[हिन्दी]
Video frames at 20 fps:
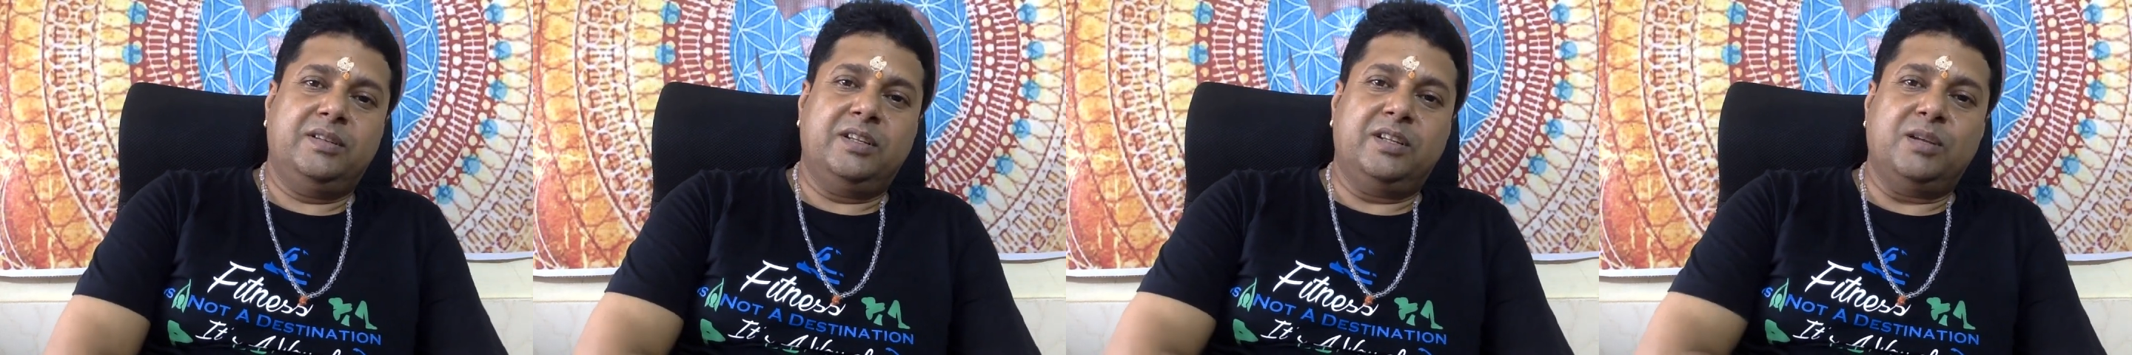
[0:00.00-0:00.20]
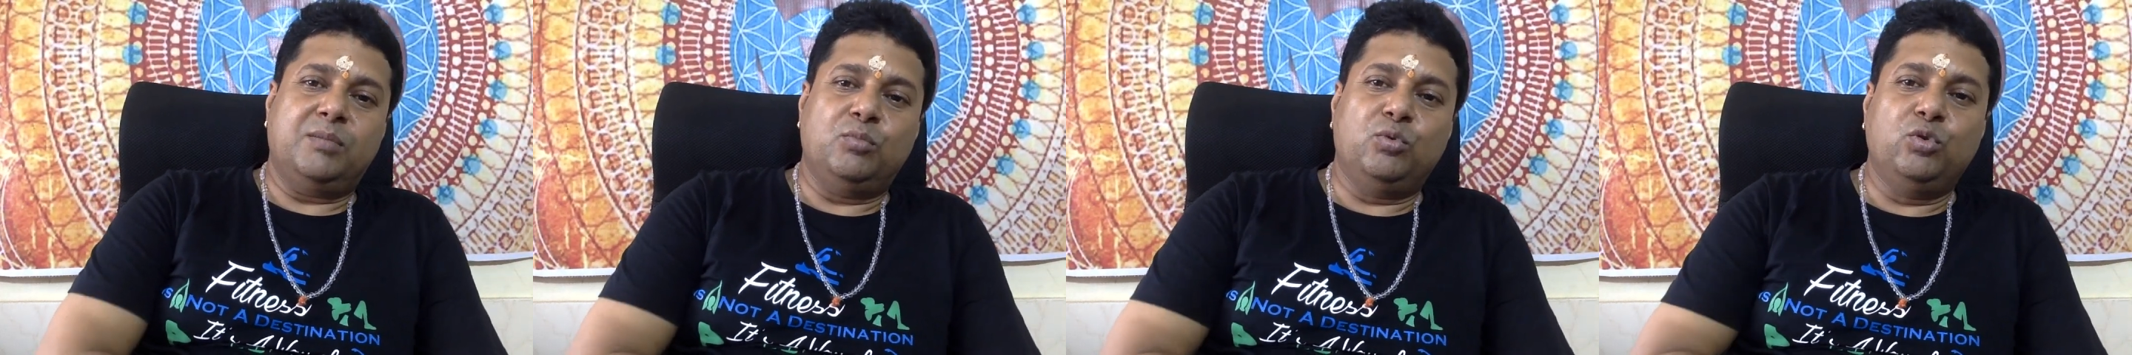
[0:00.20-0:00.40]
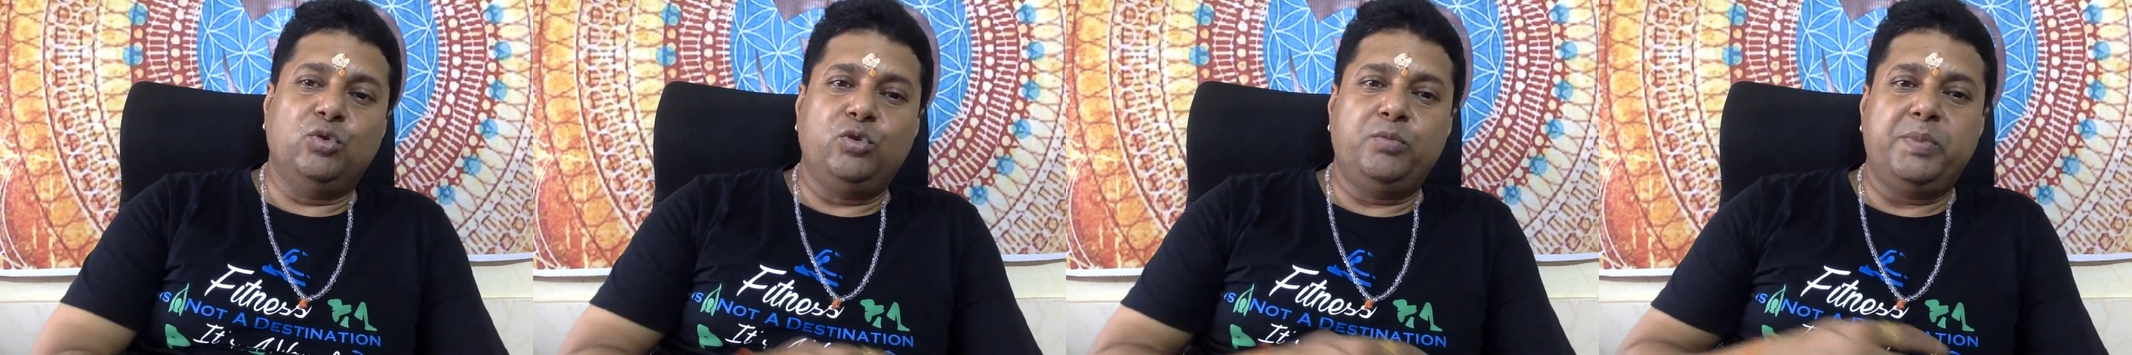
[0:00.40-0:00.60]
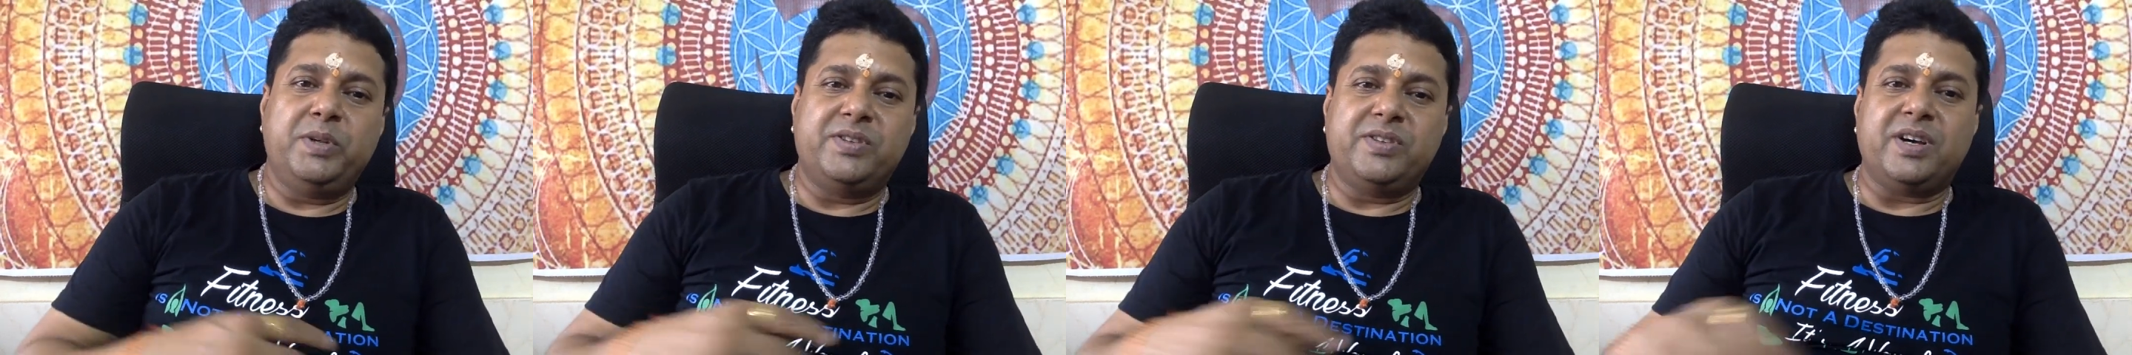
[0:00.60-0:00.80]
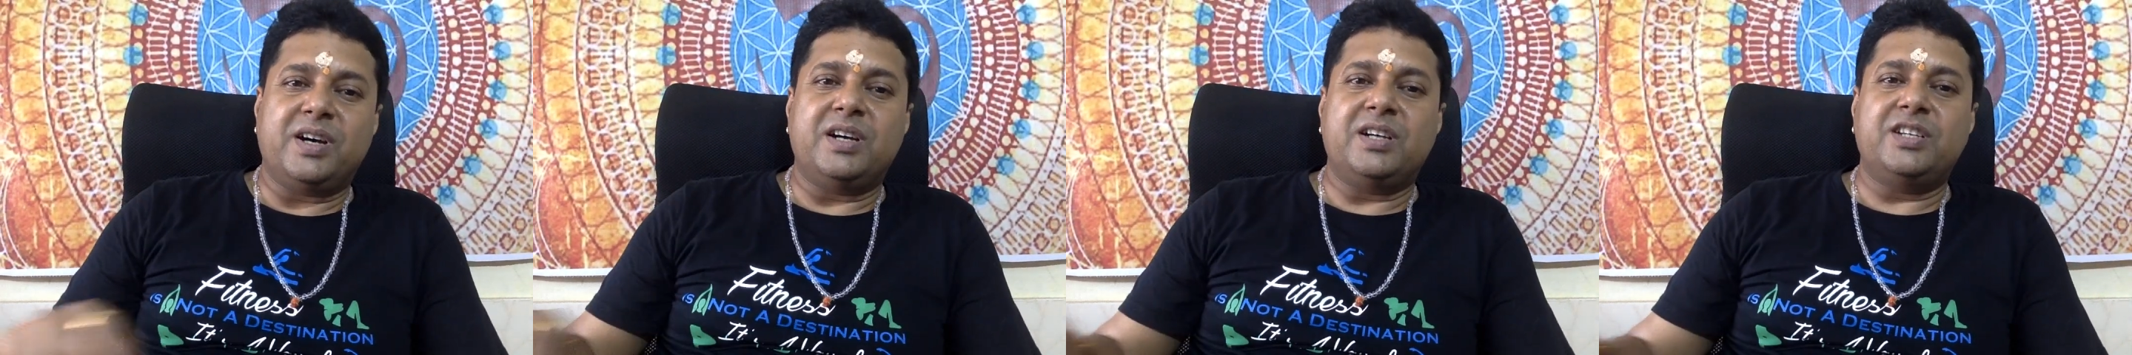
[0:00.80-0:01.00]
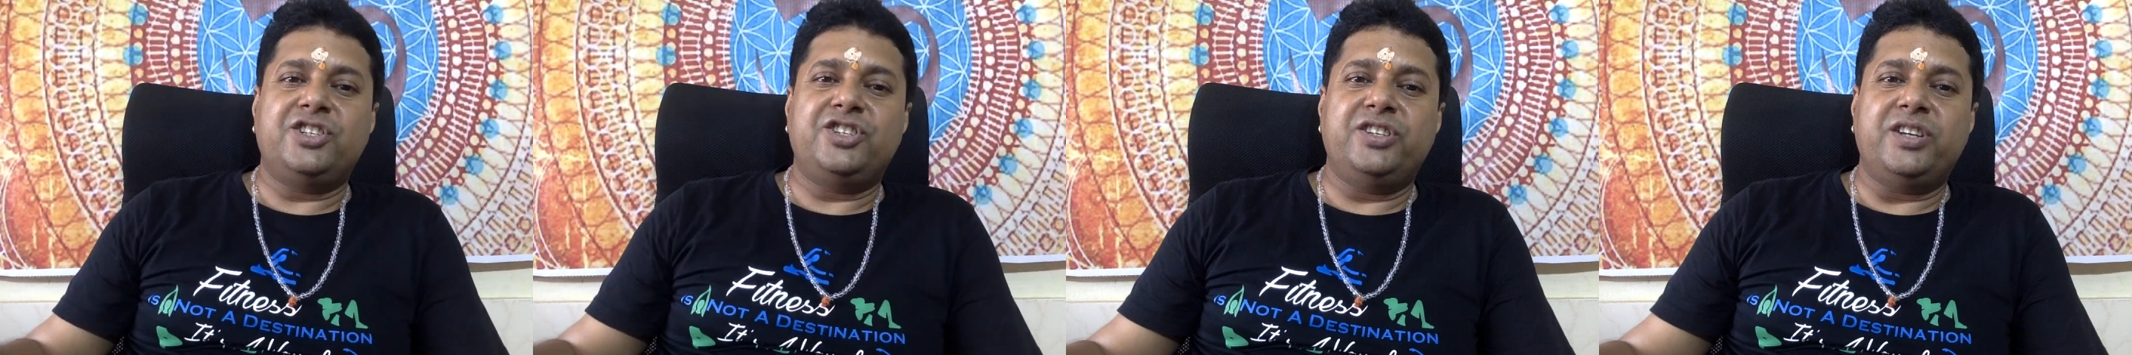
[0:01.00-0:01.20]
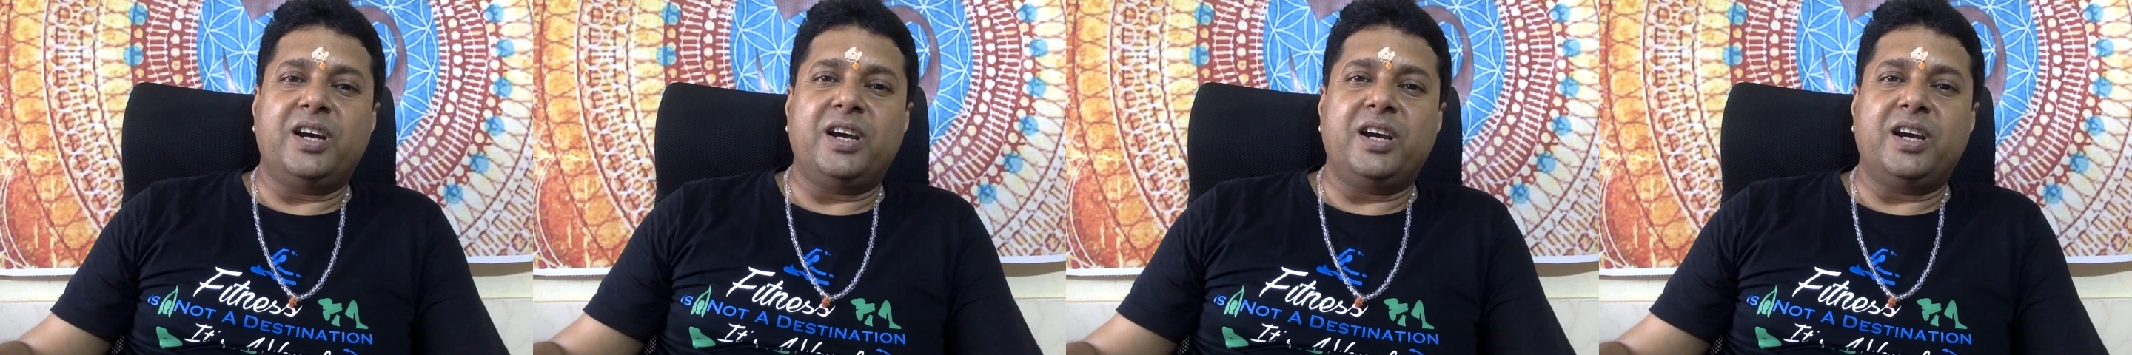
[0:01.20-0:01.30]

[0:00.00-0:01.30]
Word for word: तथा भूत पिसाच